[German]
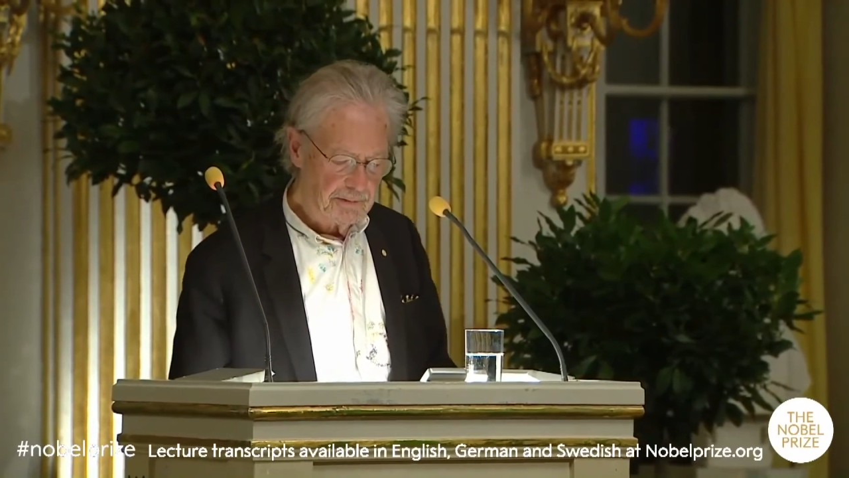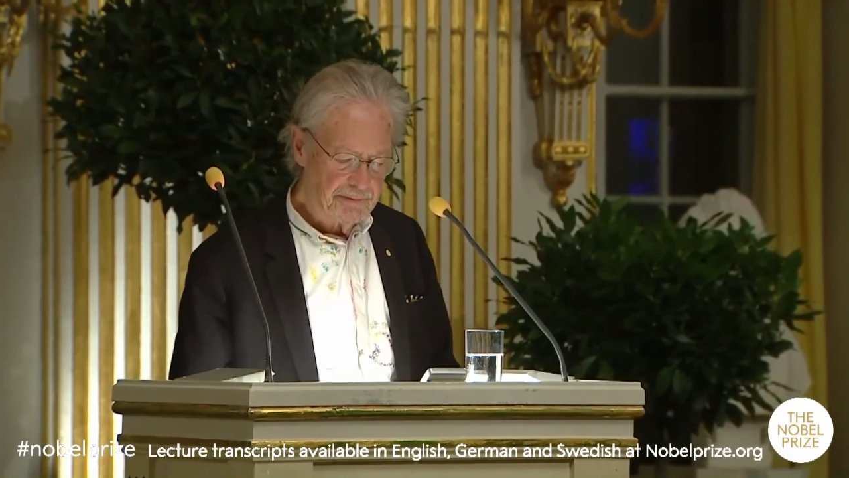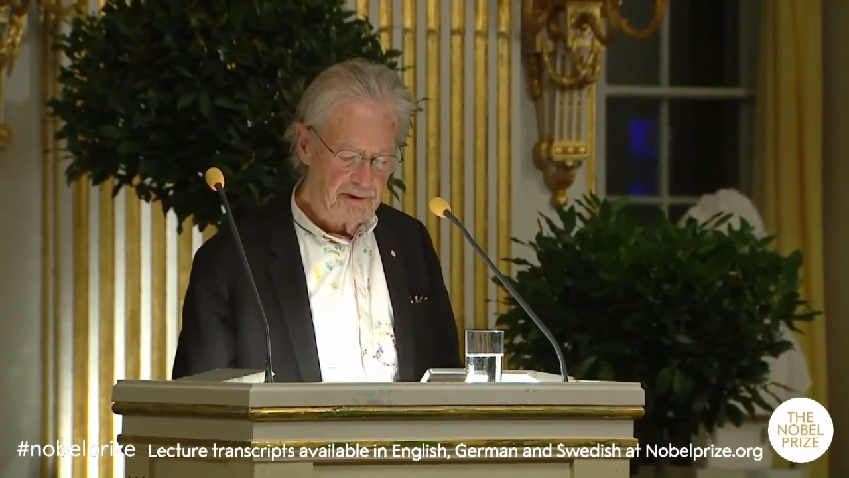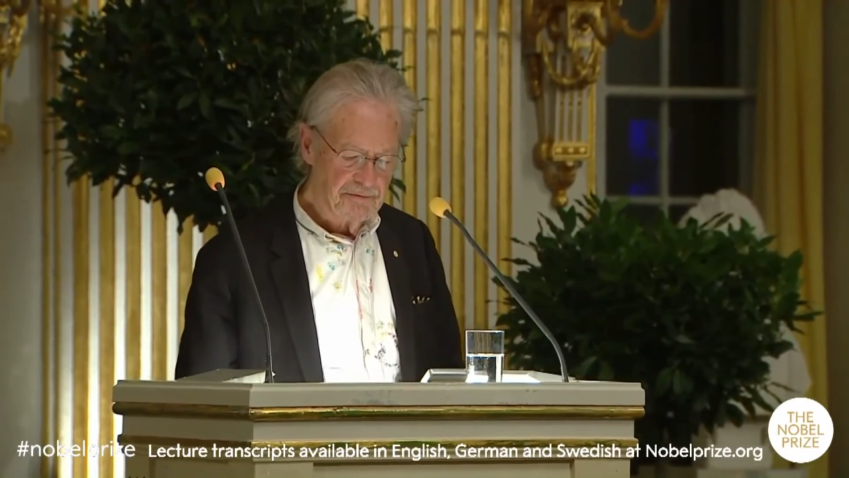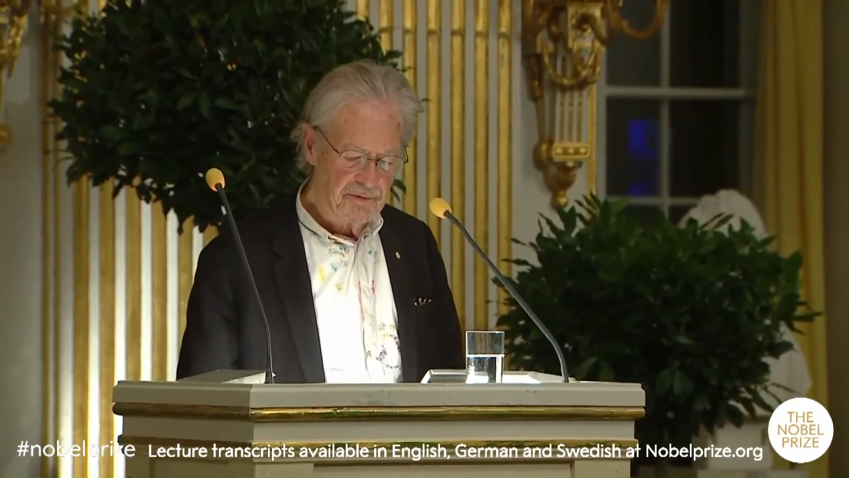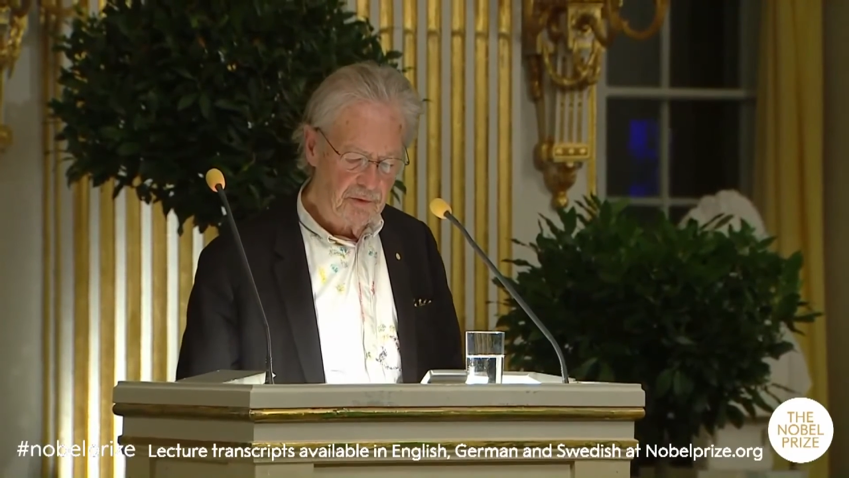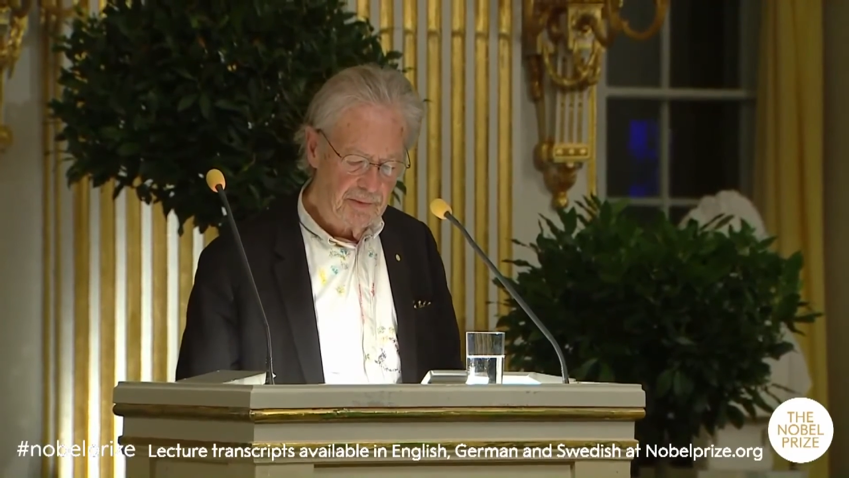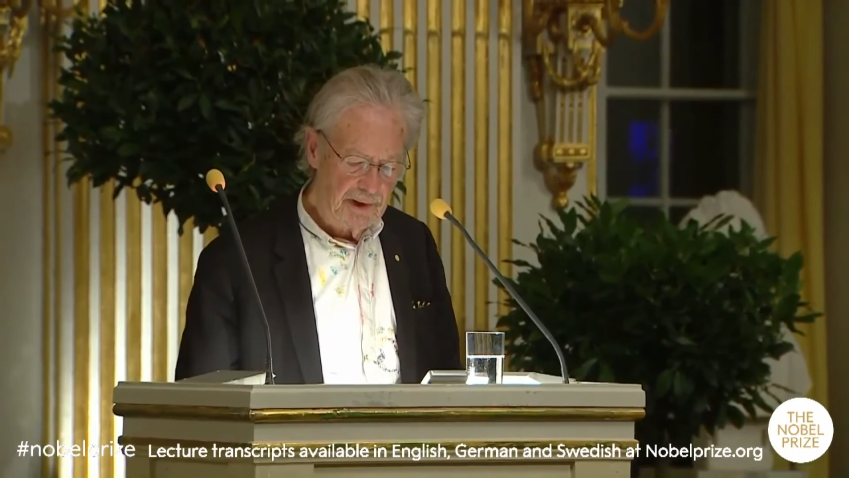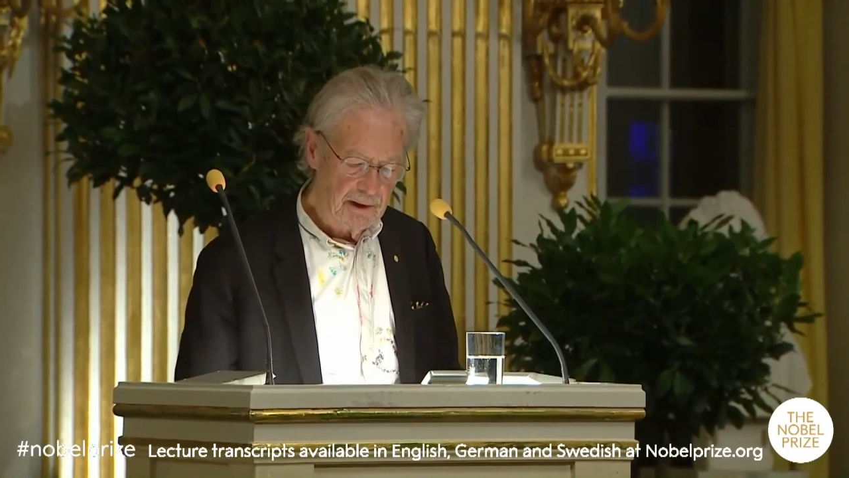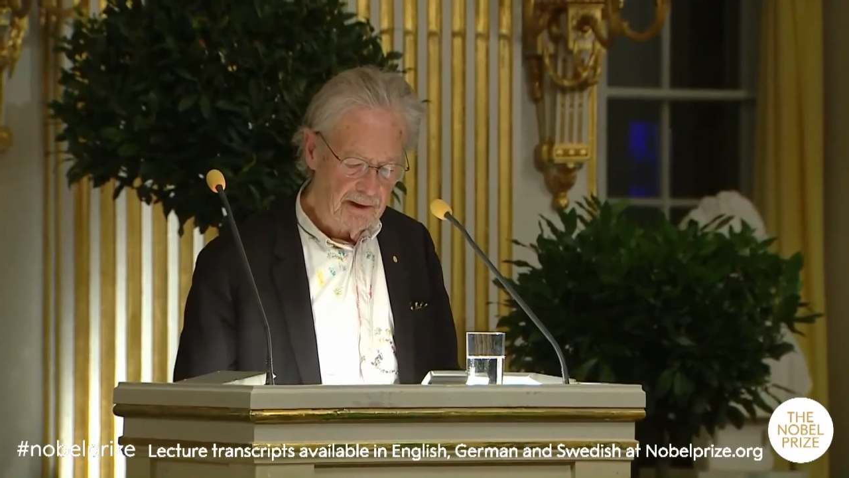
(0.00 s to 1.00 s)
Brief zum
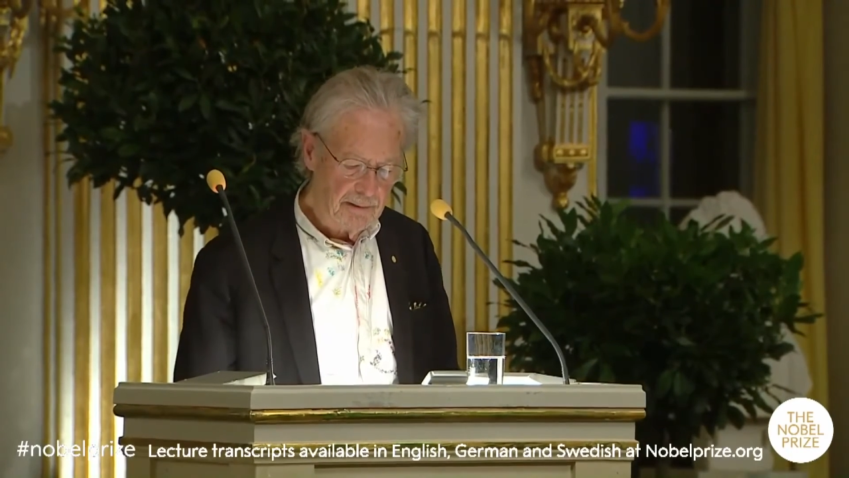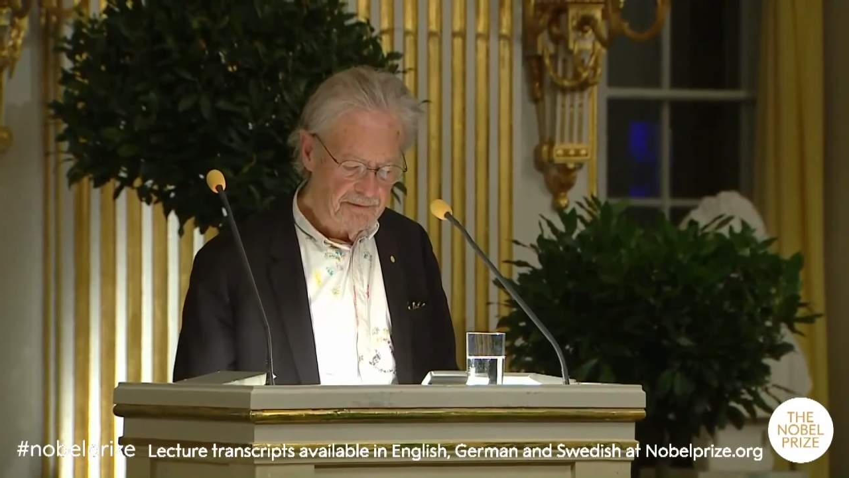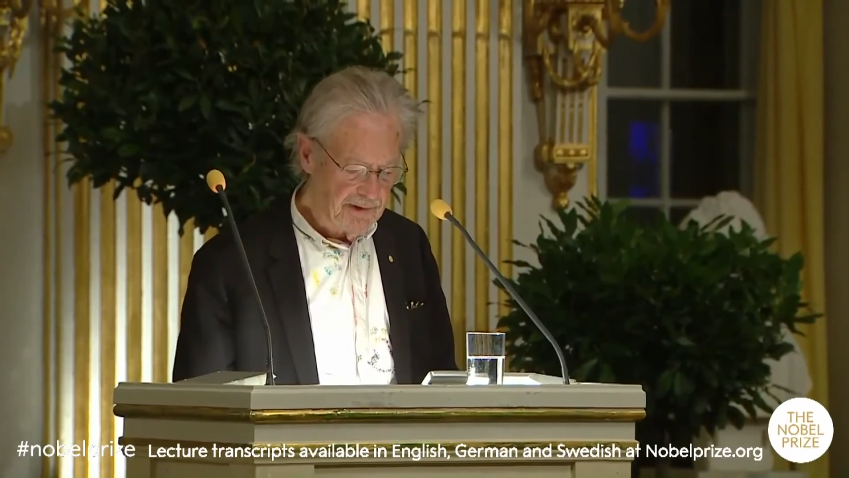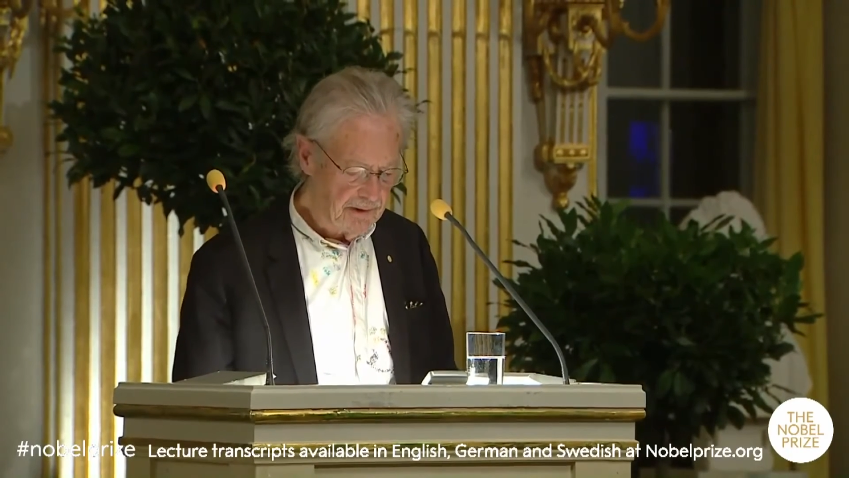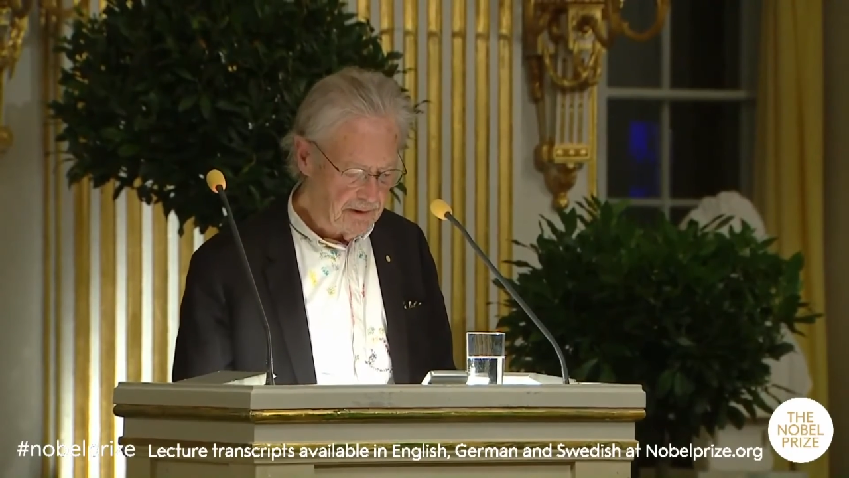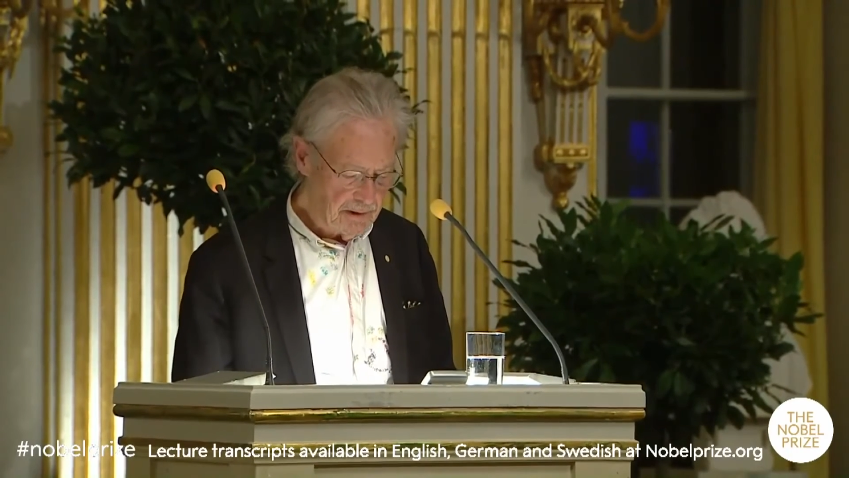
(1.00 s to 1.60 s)
langen Abschied